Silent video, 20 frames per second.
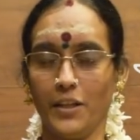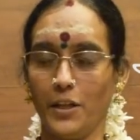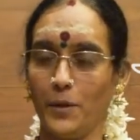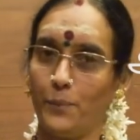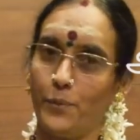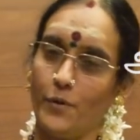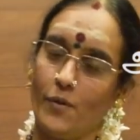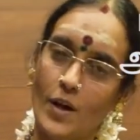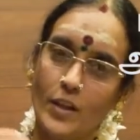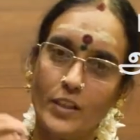
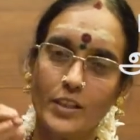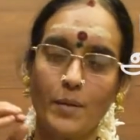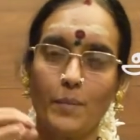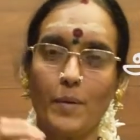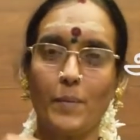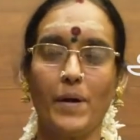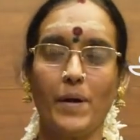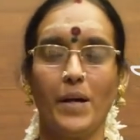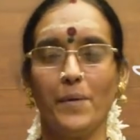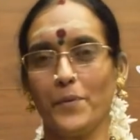எப்போவாது
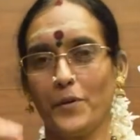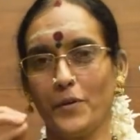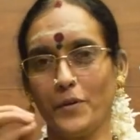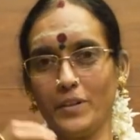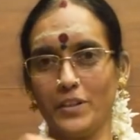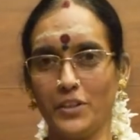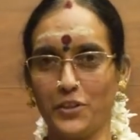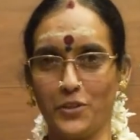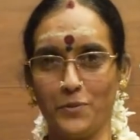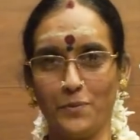நம்ம
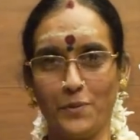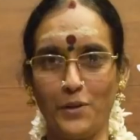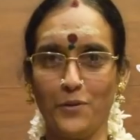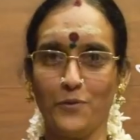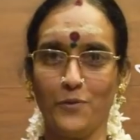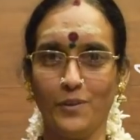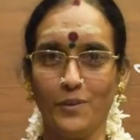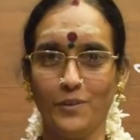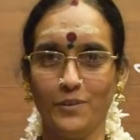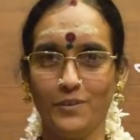மகாபிரியரை தரிசனம்
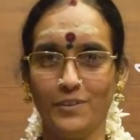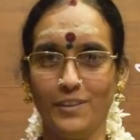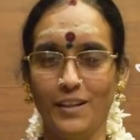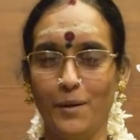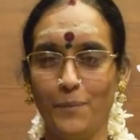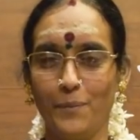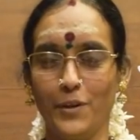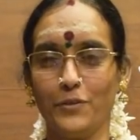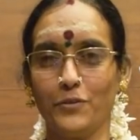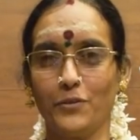பண்ணுவோம்
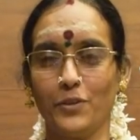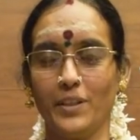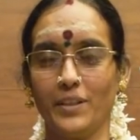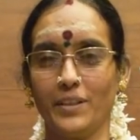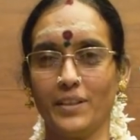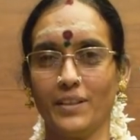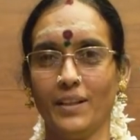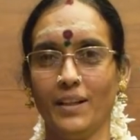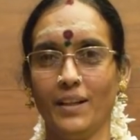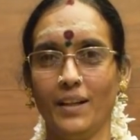அப்படின்னு
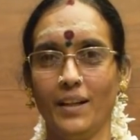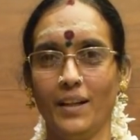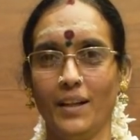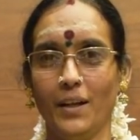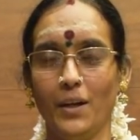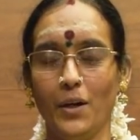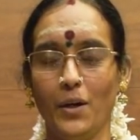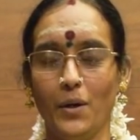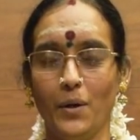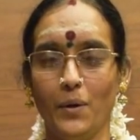சொல்லிட்டு
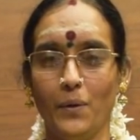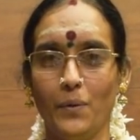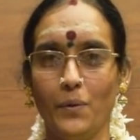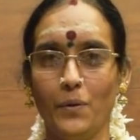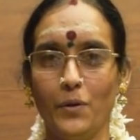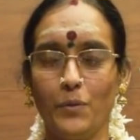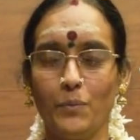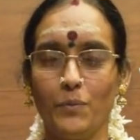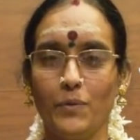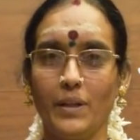
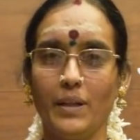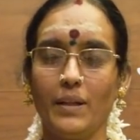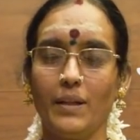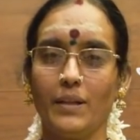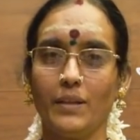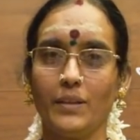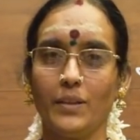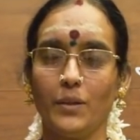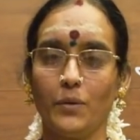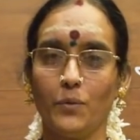ஒரு முறை
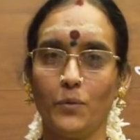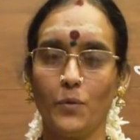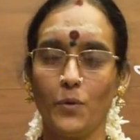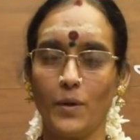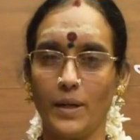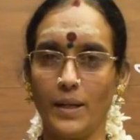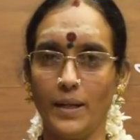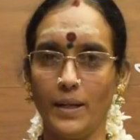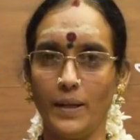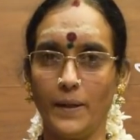அந்த
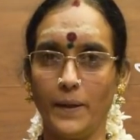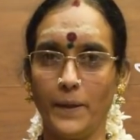ஊரில்